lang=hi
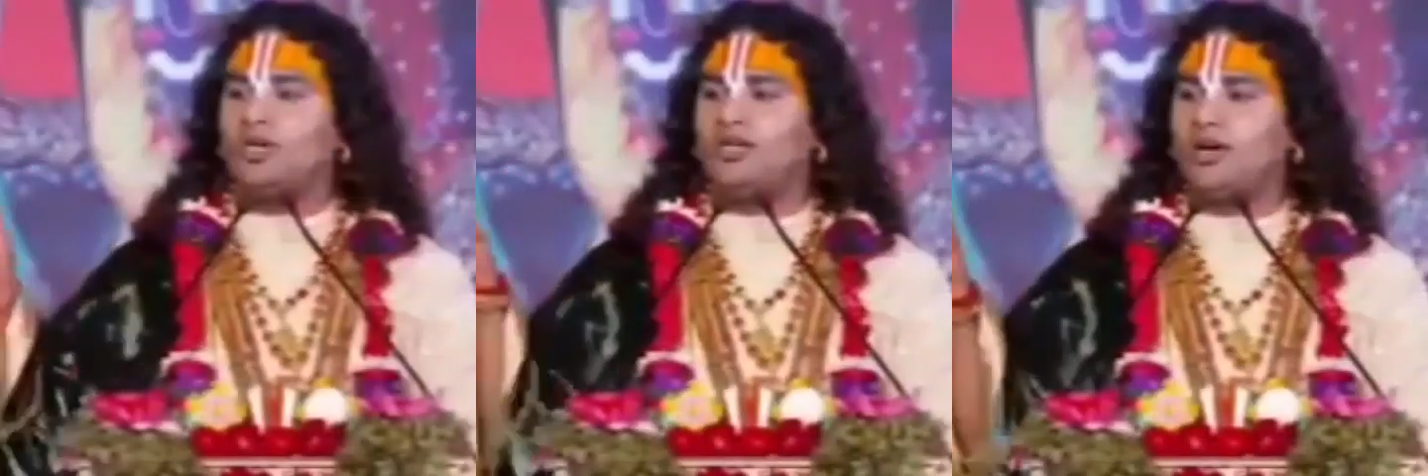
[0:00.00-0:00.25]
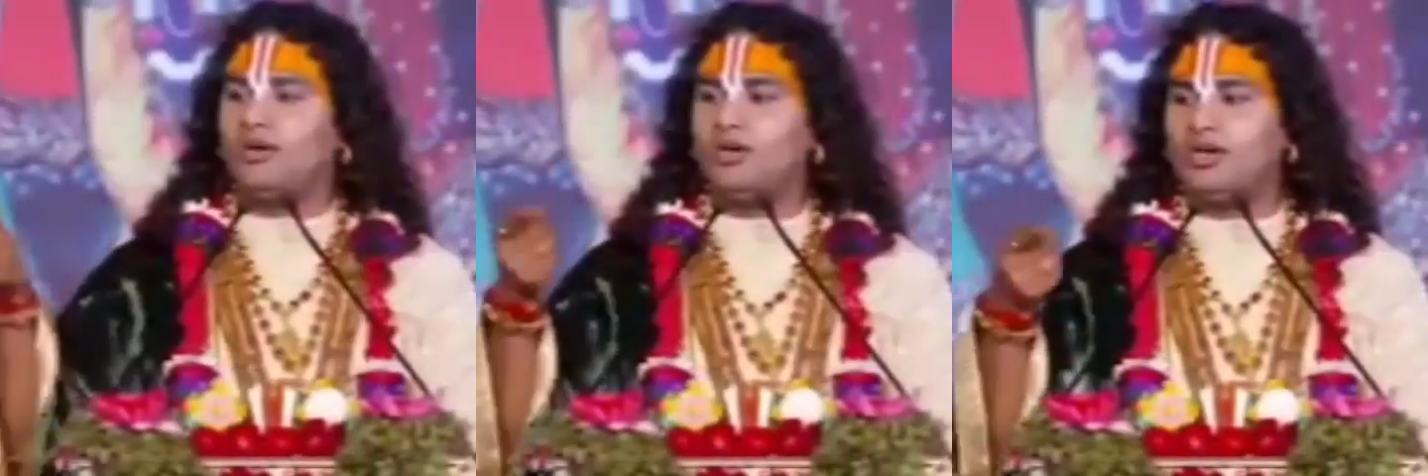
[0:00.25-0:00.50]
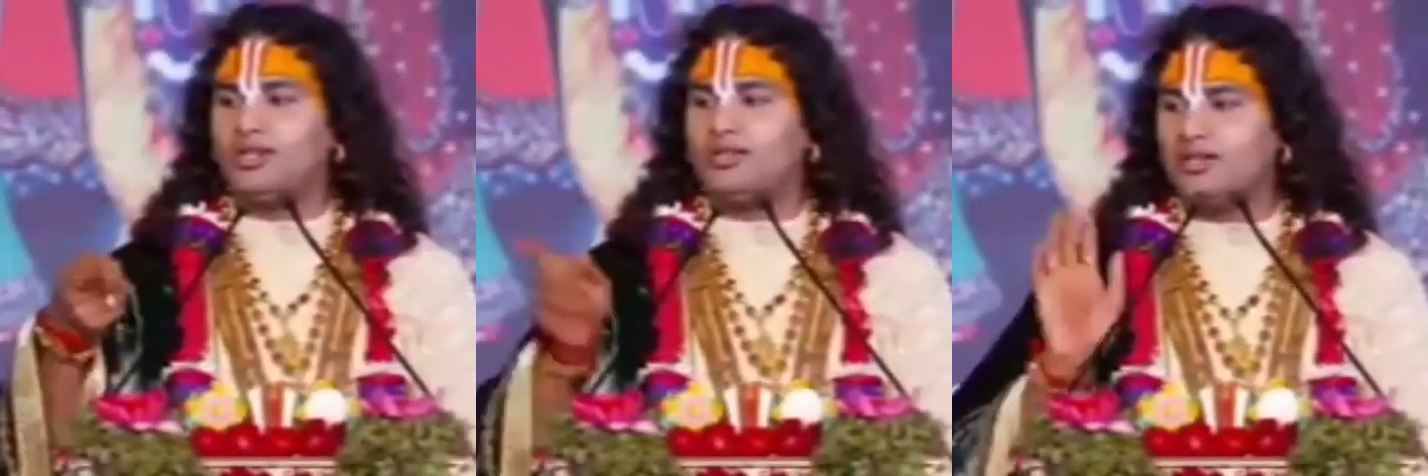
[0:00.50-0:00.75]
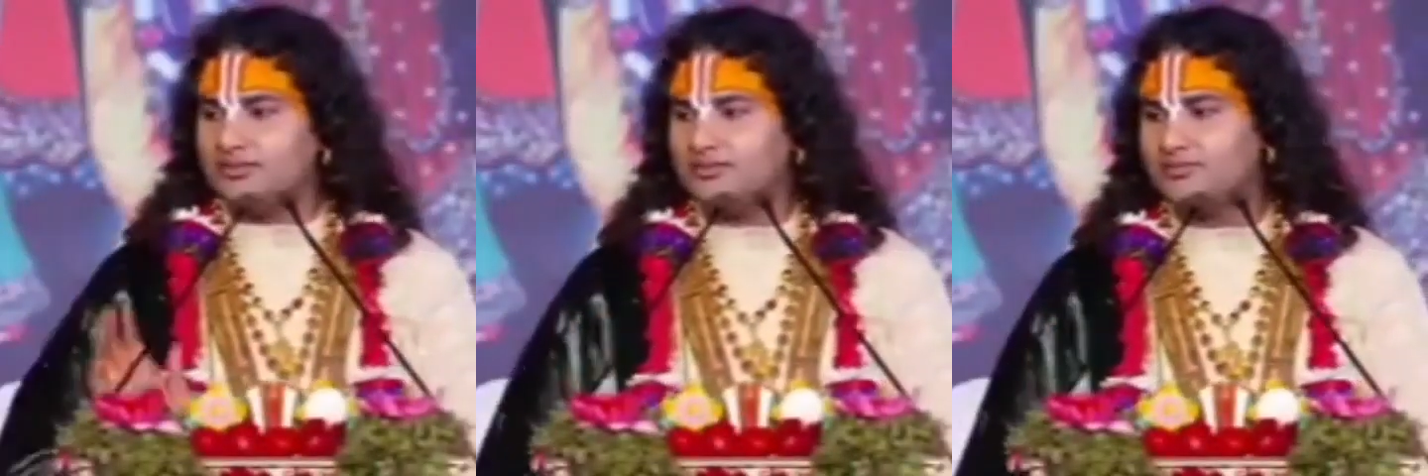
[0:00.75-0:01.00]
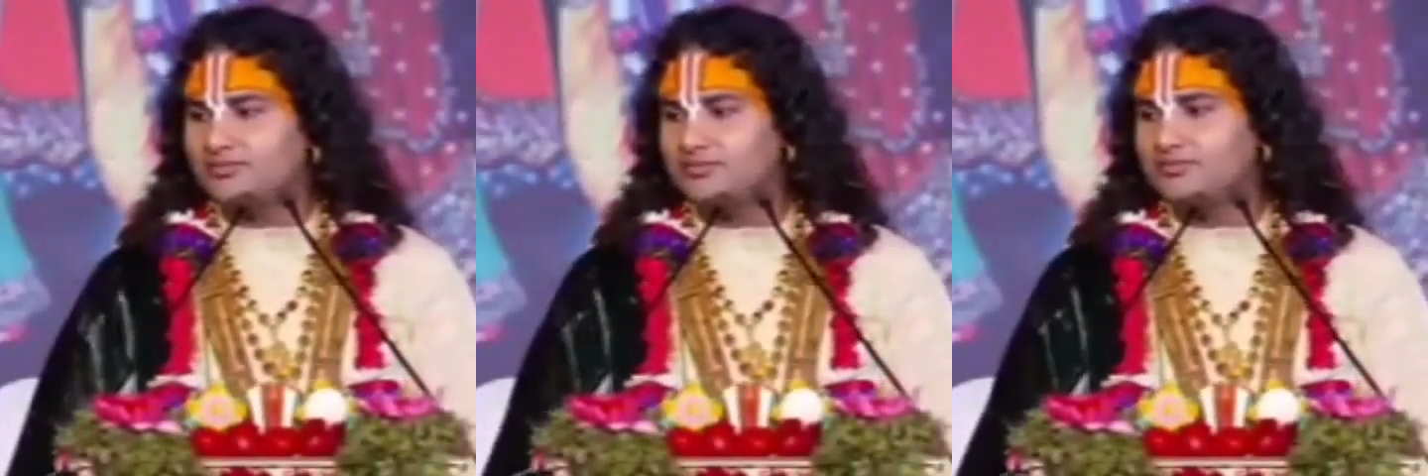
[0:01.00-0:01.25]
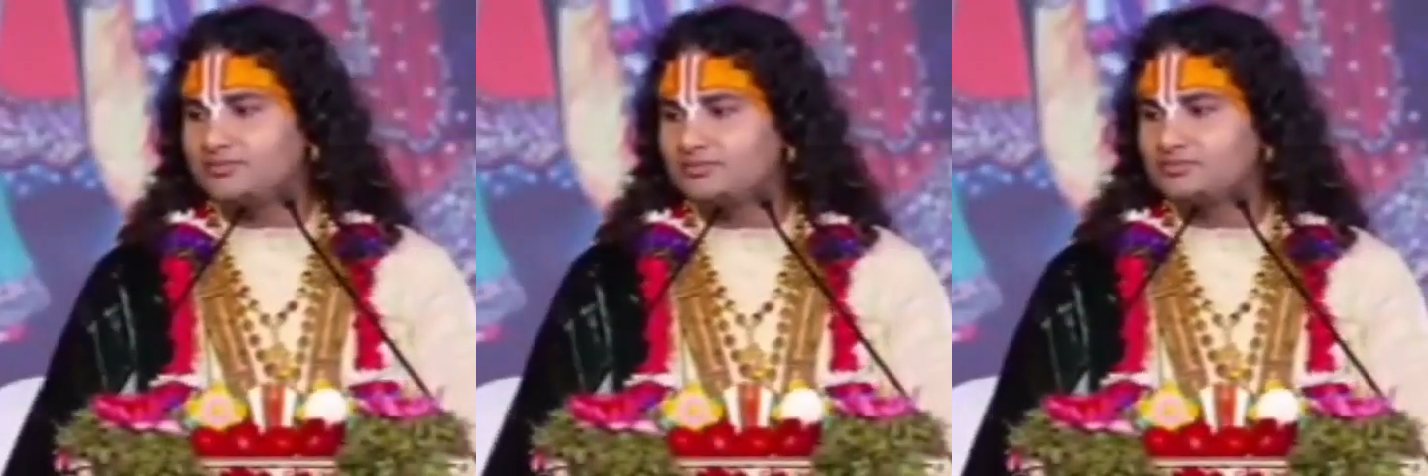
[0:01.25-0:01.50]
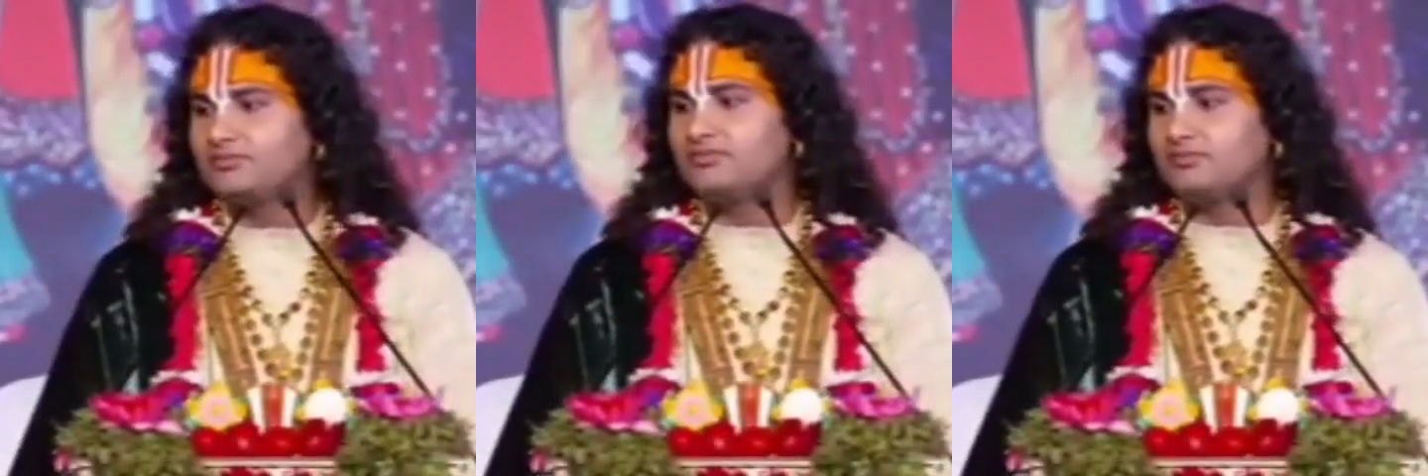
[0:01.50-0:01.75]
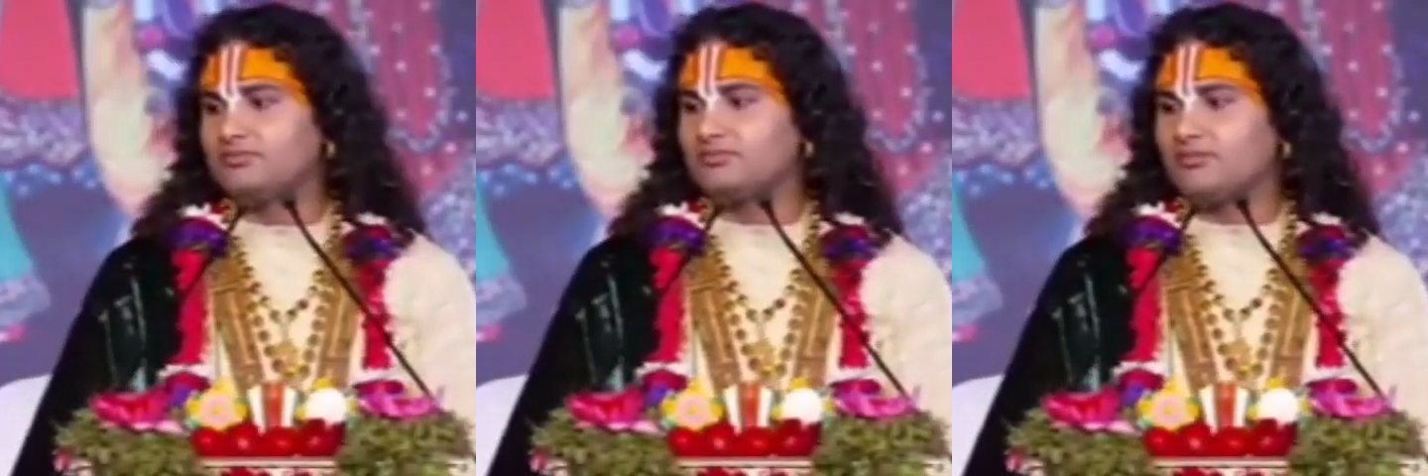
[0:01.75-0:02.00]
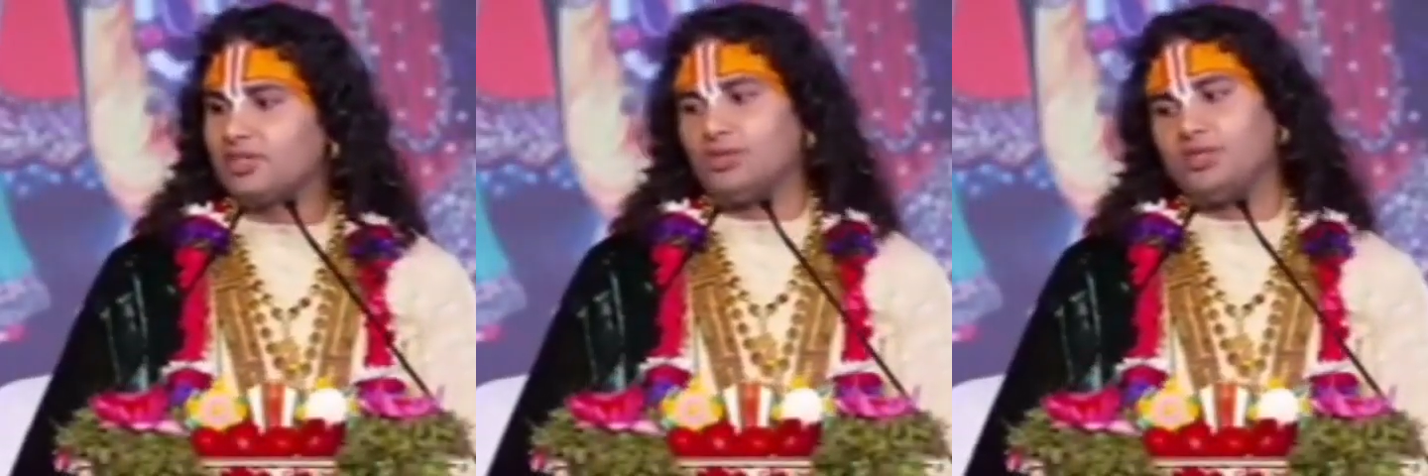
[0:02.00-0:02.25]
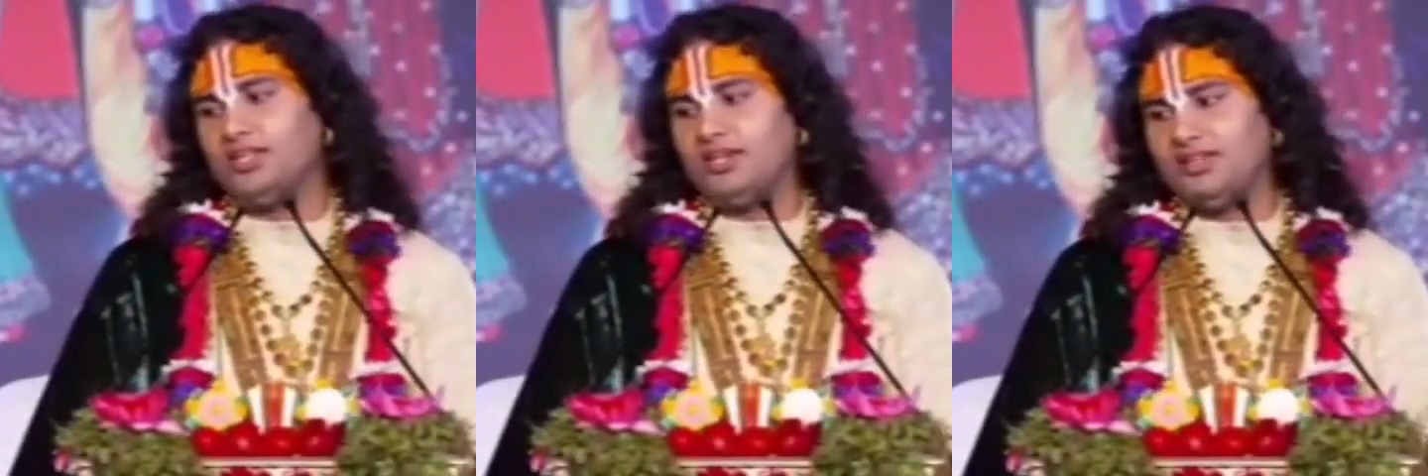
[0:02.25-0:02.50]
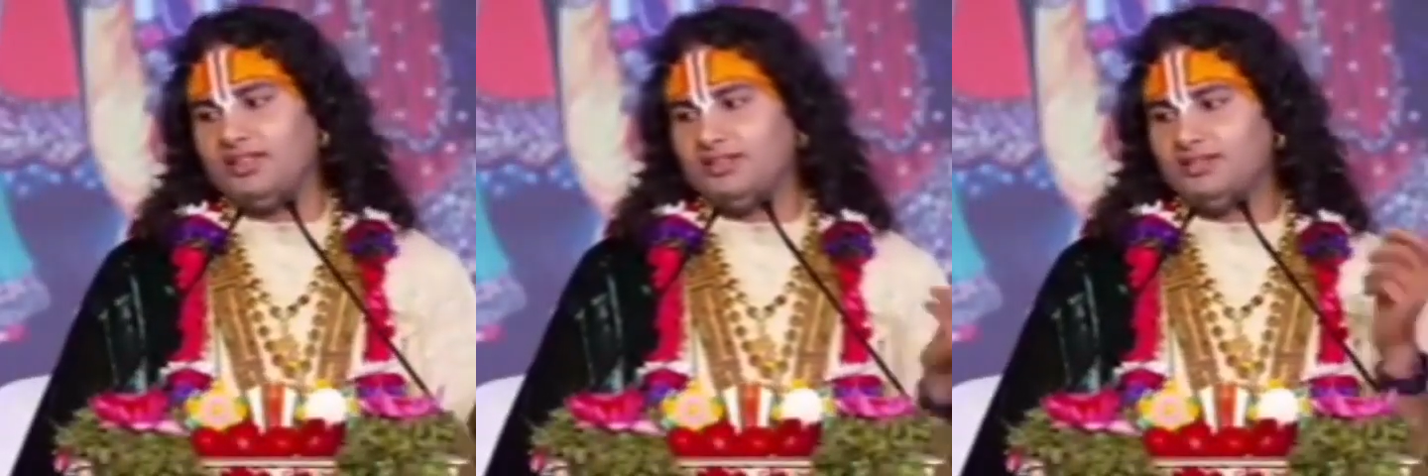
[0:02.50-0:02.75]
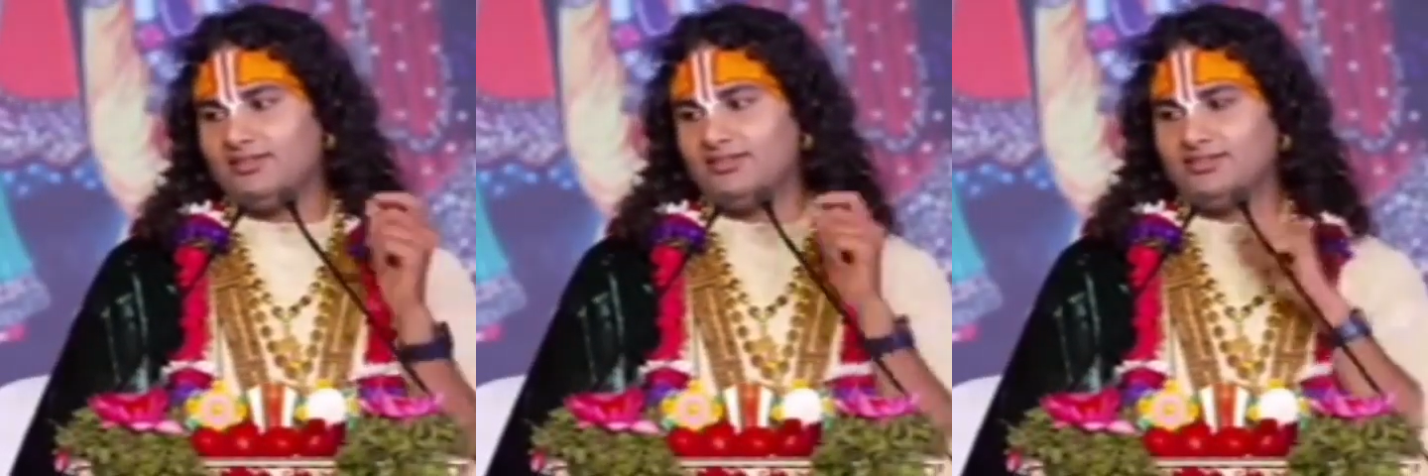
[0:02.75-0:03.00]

यहां कौन रहता है कुत्ते रहते हैं